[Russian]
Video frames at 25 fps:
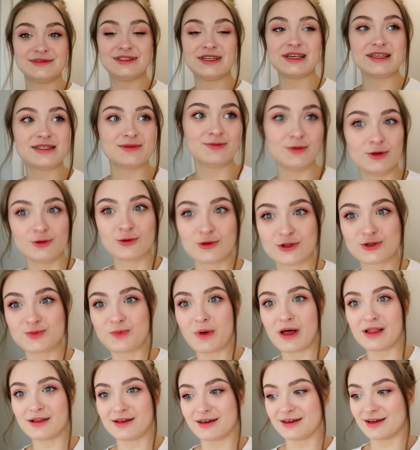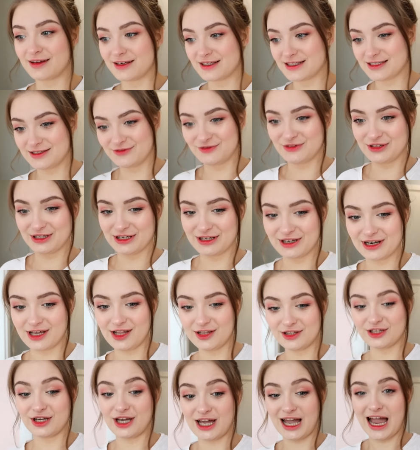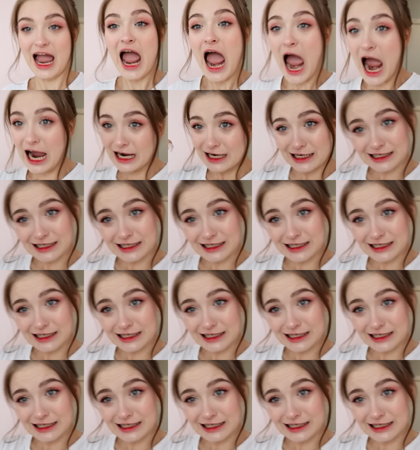10 минут с палкой агрессивно играла такая. А